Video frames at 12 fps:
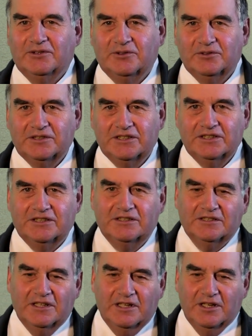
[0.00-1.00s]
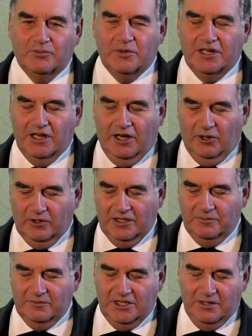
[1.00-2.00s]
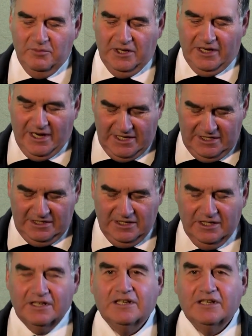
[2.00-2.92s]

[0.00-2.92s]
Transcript: Und ich bin auch in dem Bereich,